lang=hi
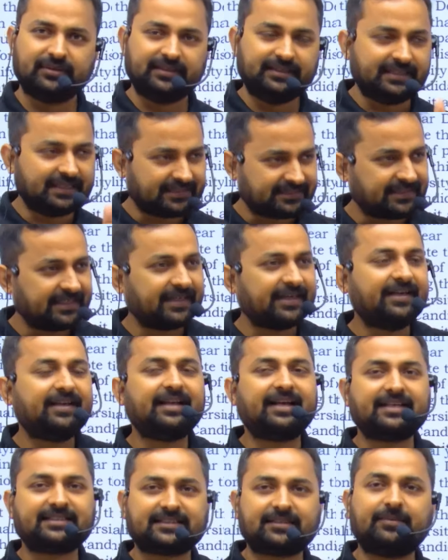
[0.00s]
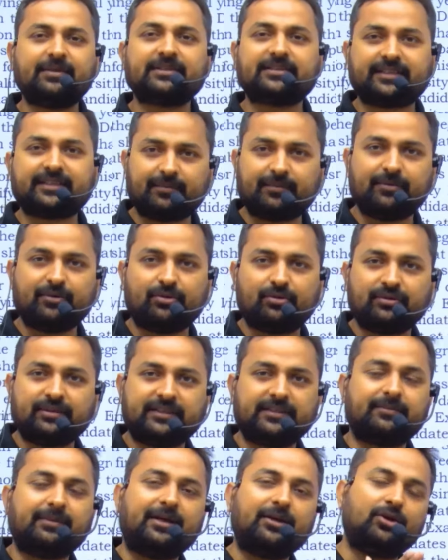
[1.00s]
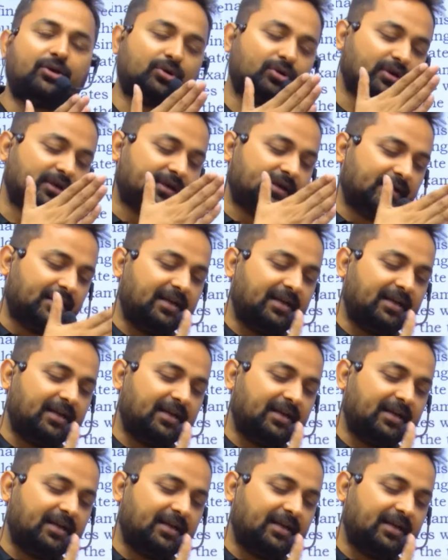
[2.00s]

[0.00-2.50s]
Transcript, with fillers: या सेकेंड लास्ट सेमेस्टर में हो जैसे मान लो